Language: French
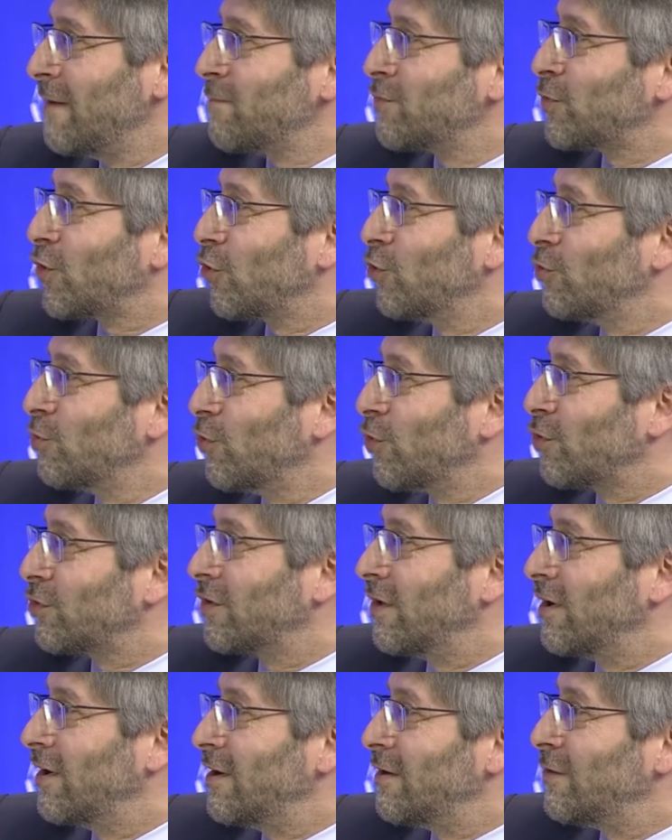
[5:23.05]
Dans le
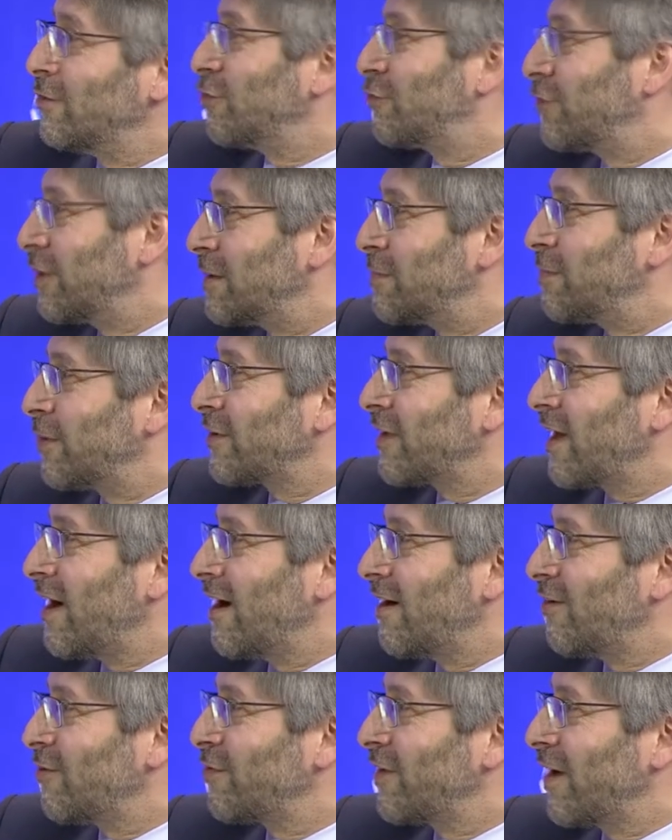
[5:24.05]
Monde, ça
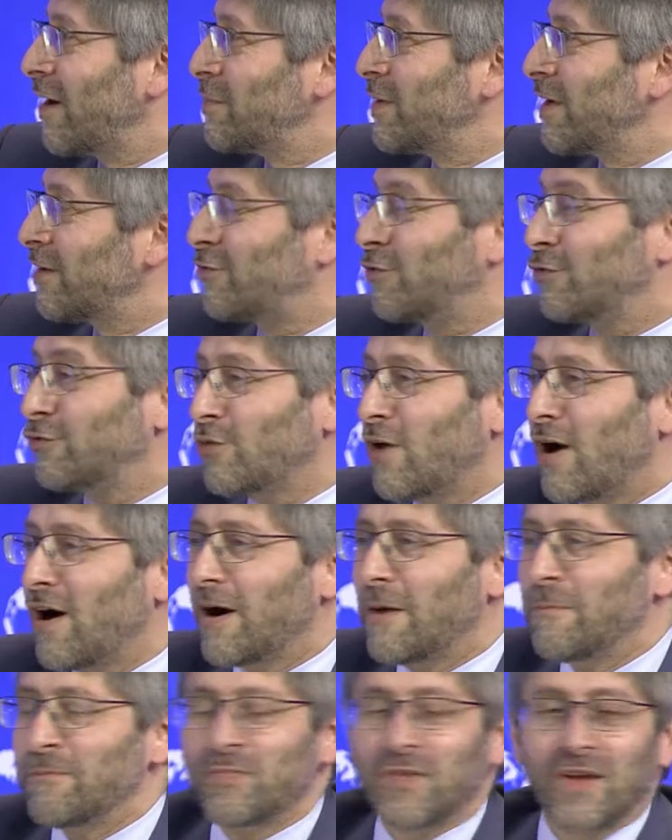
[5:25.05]
dépendra, on verra bien ce
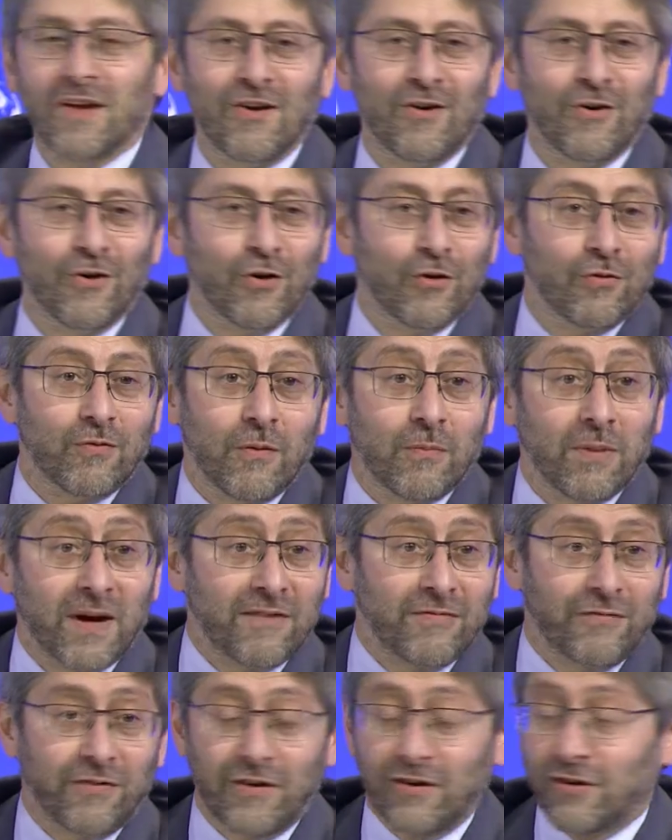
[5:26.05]
soir. Euh,
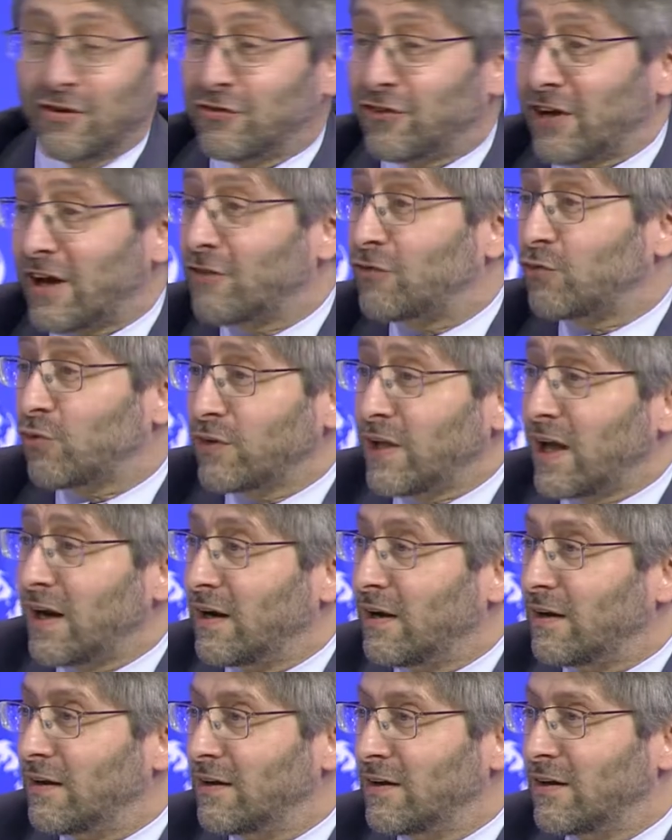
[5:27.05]
bref, chaque
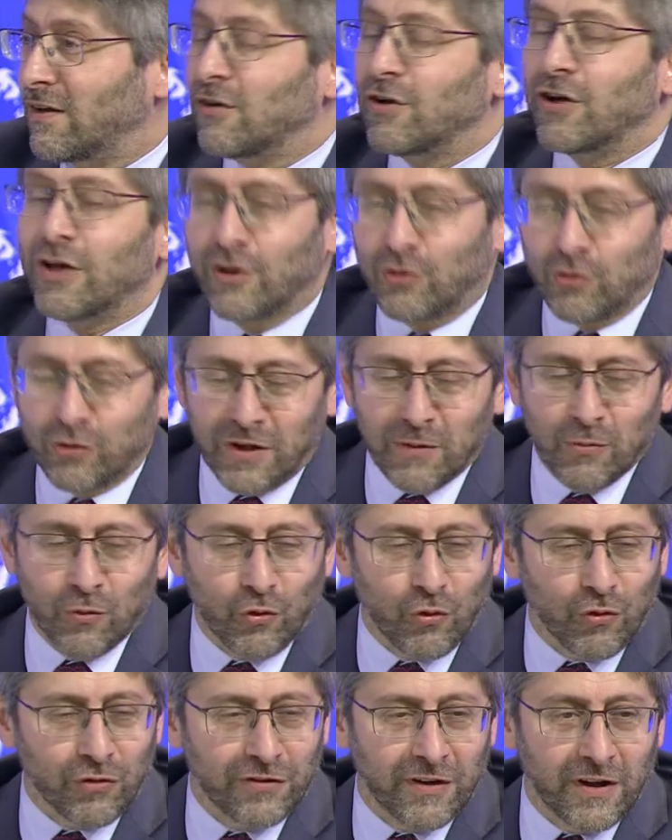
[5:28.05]
journal, écoutez mon
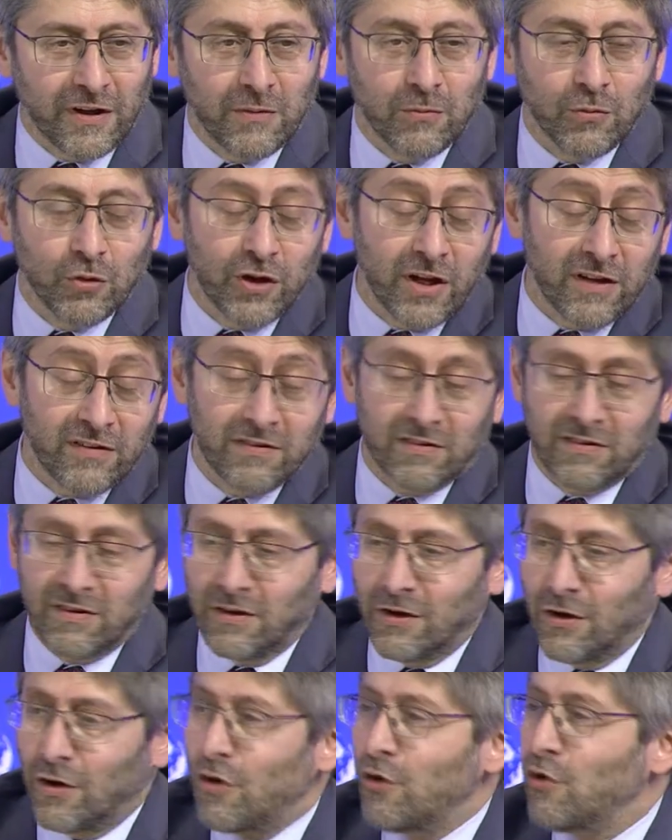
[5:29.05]
conseil modeste,
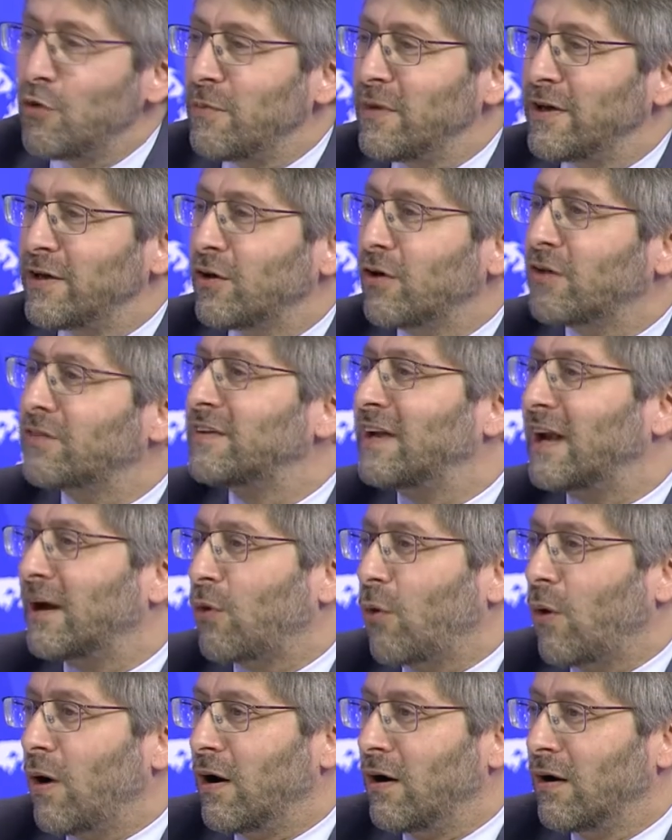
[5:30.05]
le meilleur c'est la
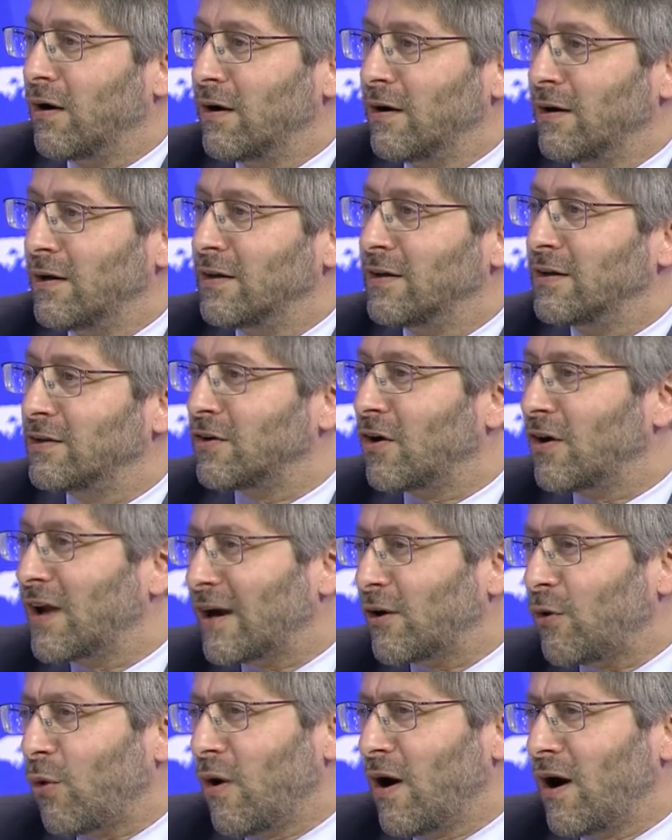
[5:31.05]
croix. Dans la
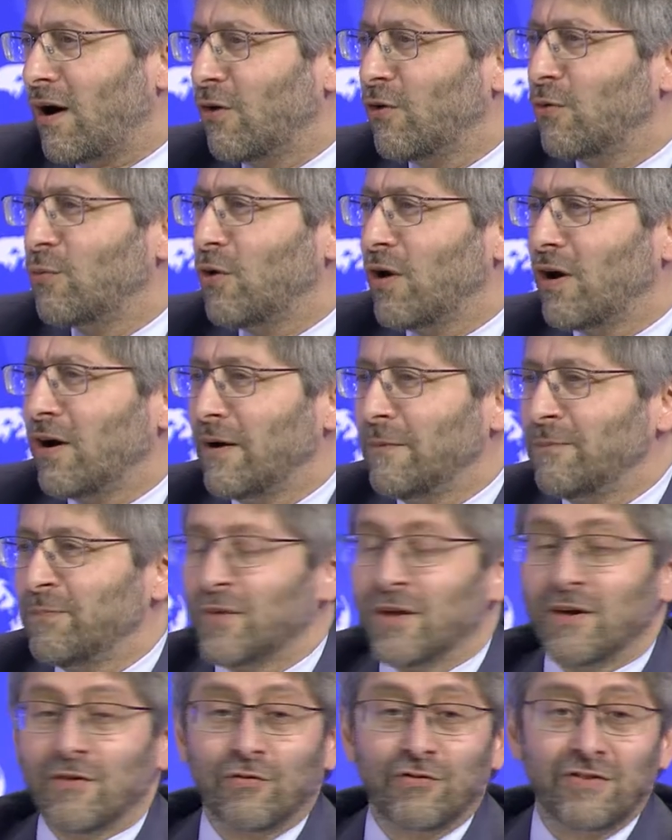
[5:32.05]
croix, au moins,
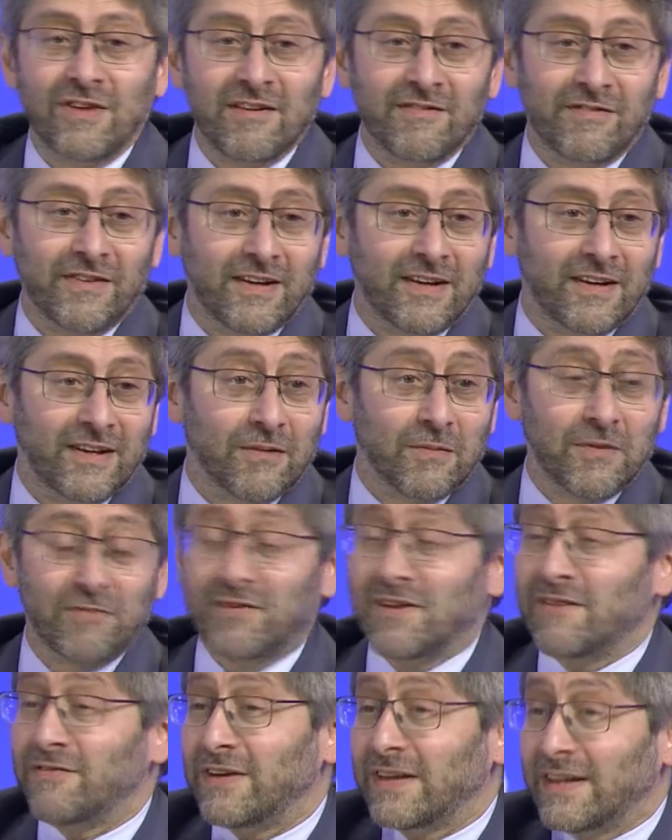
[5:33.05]
vous avez, non mais
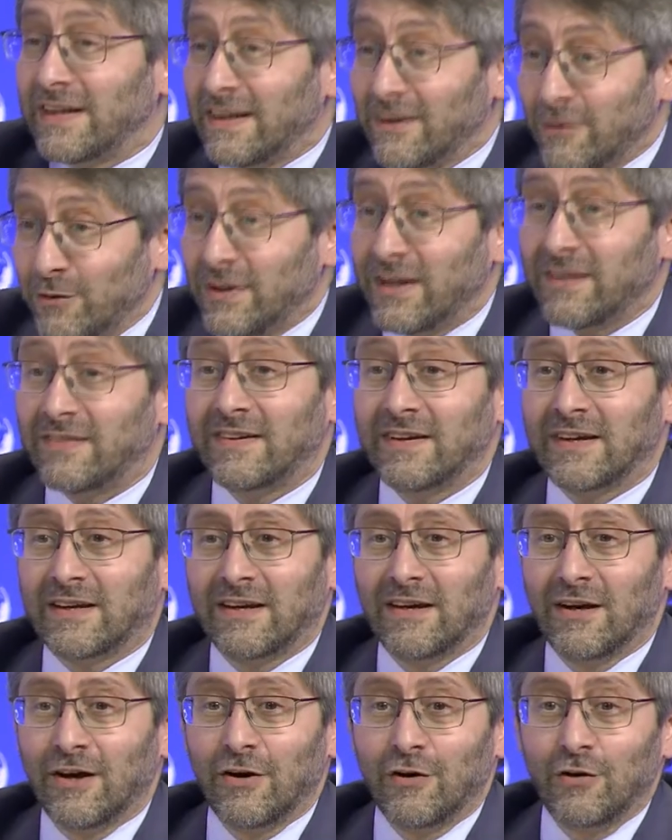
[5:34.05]
vous avez une
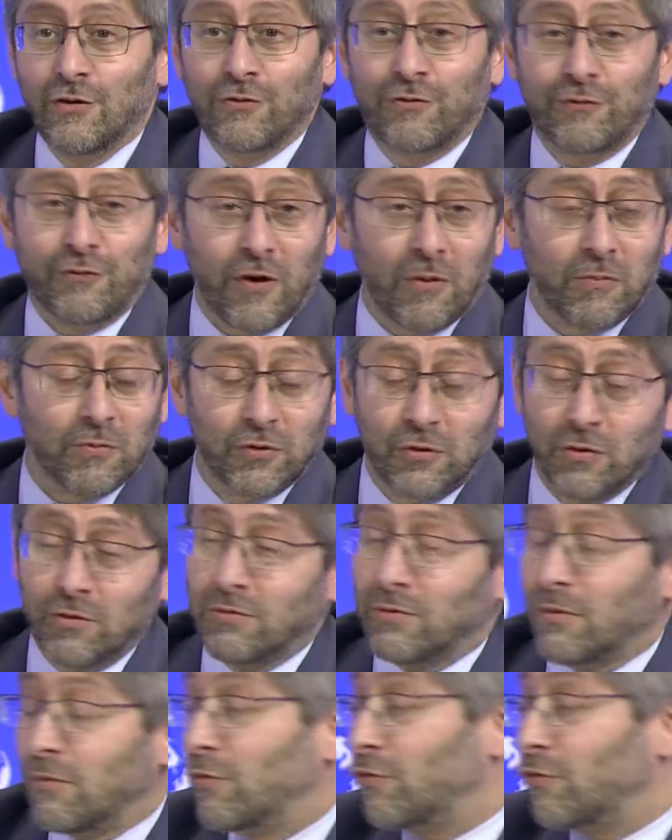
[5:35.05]
éthique, une forme de.